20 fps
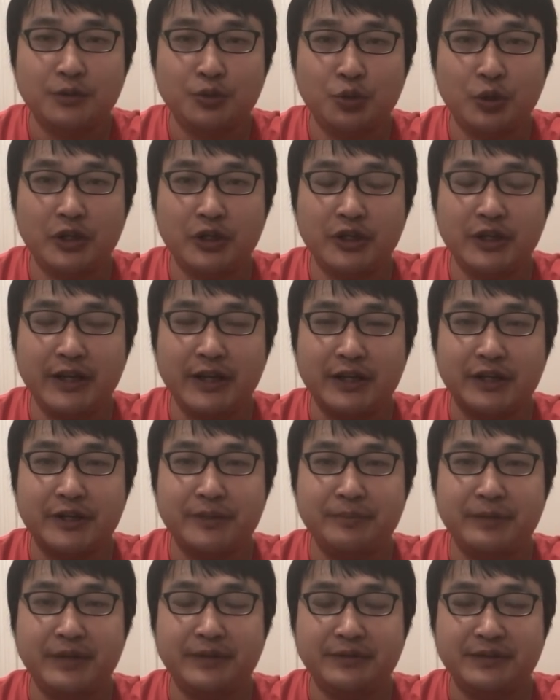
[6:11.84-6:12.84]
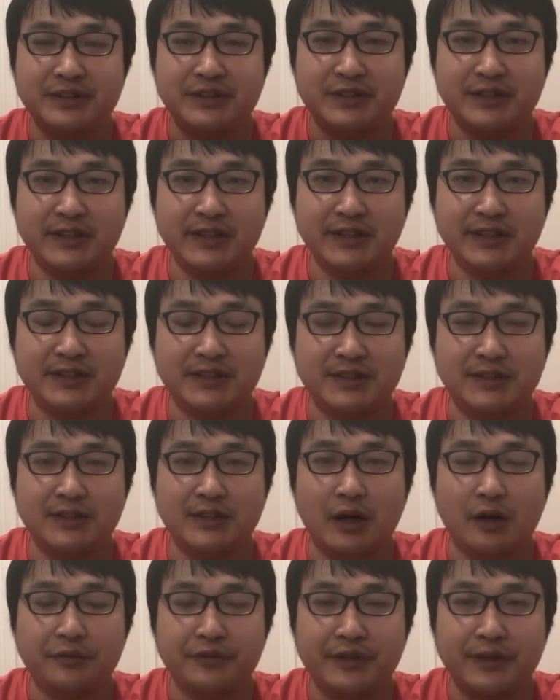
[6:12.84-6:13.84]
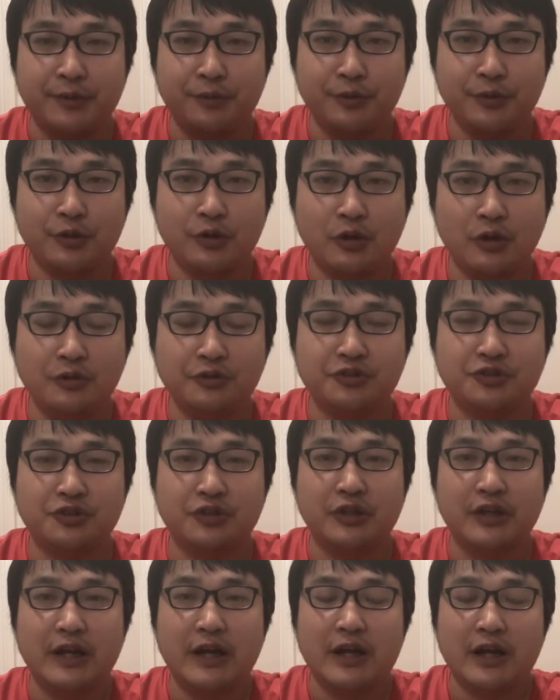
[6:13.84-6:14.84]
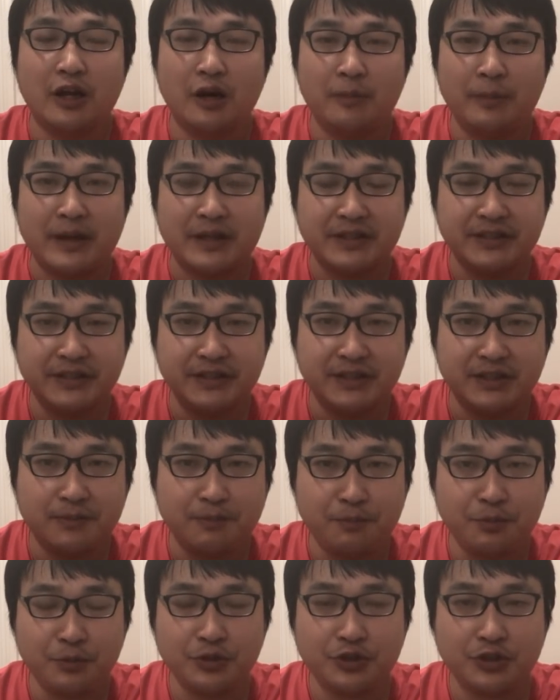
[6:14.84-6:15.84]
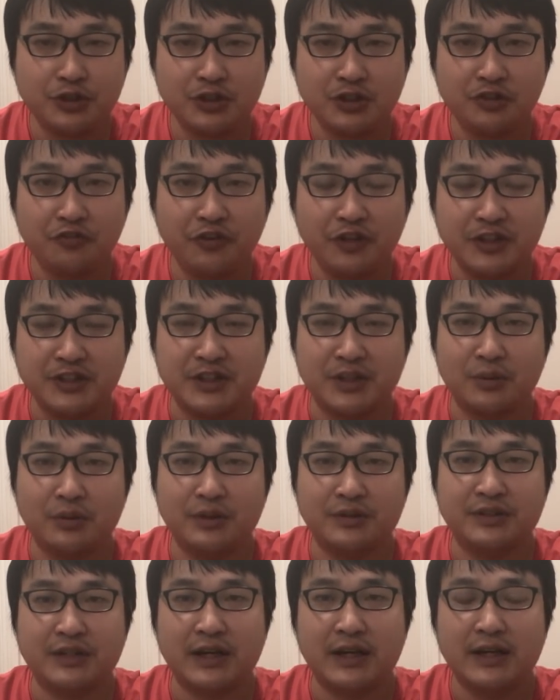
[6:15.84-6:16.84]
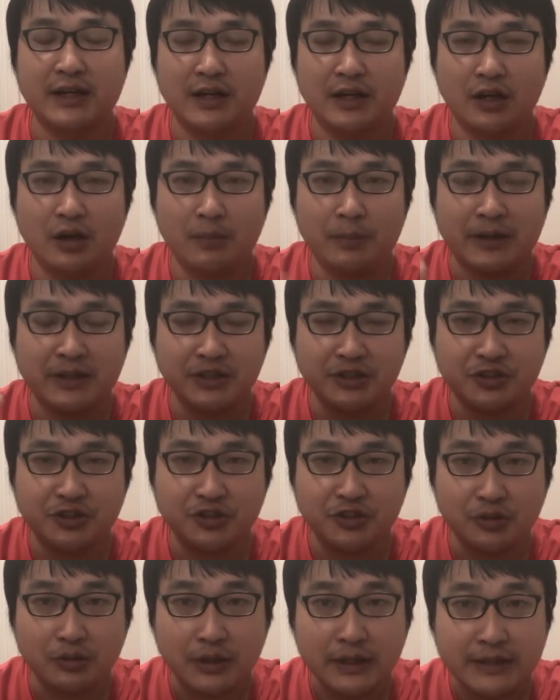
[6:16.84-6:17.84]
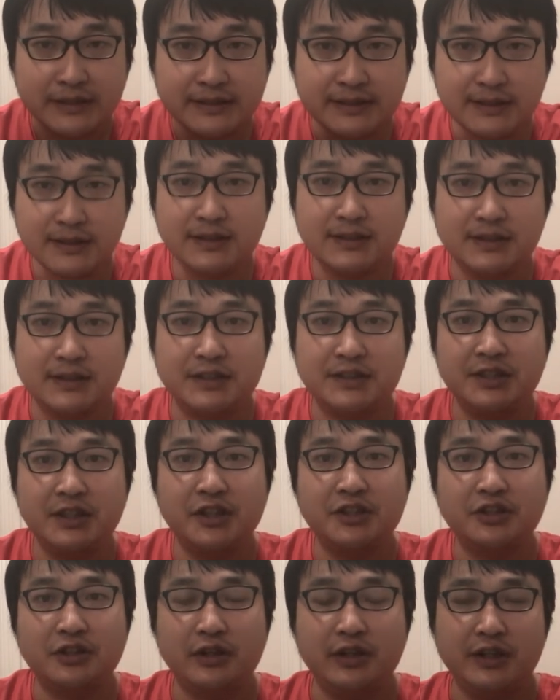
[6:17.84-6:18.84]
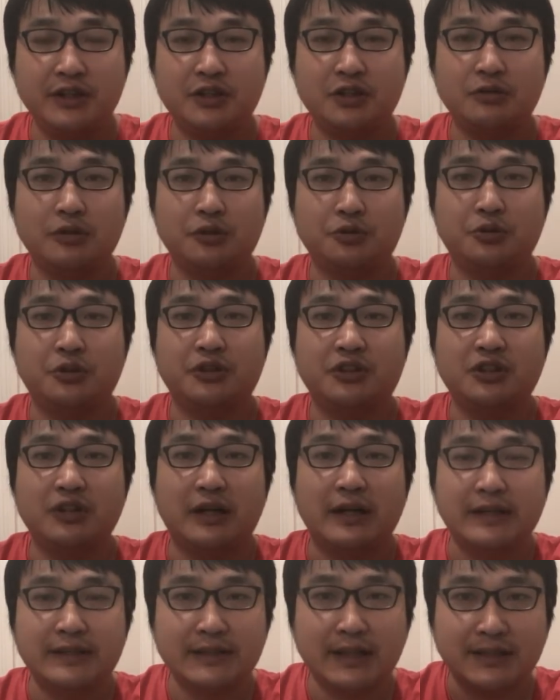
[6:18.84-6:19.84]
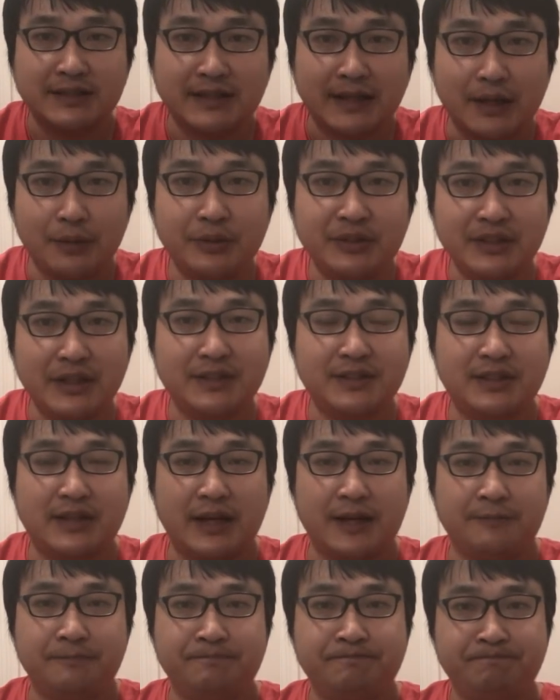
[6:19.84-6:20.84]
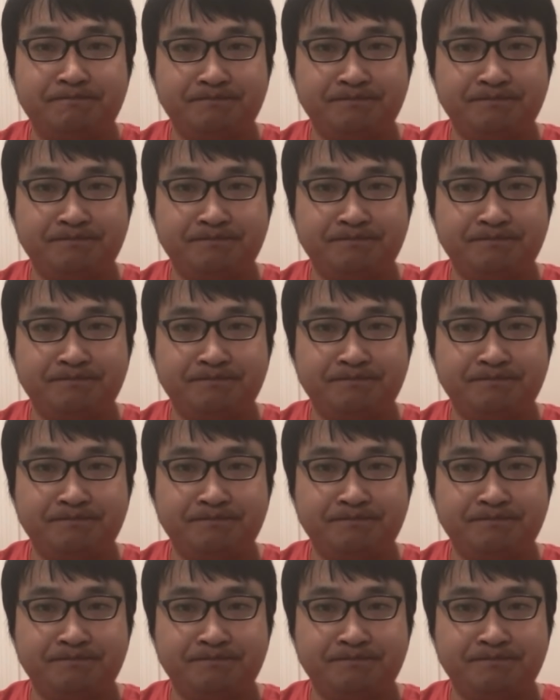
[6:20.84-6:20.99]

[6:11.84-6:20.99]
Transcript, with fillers: 对内人民极力洗脑、言论控制，老百姓已经不知是非的情况下，老百姓只有自己的切身利益受到损失了，他才会站起来。